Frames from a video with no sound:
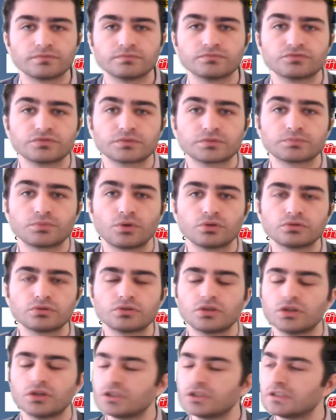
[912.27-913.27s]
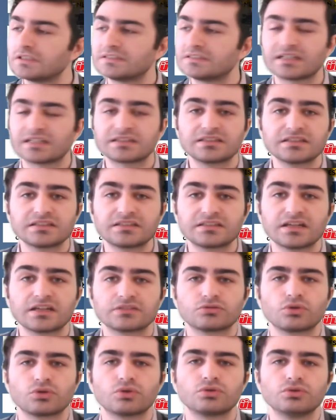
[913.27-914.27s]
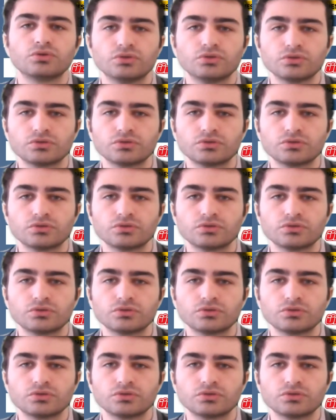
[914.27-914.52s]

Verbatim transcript: Futbol teknik direktörlüğü,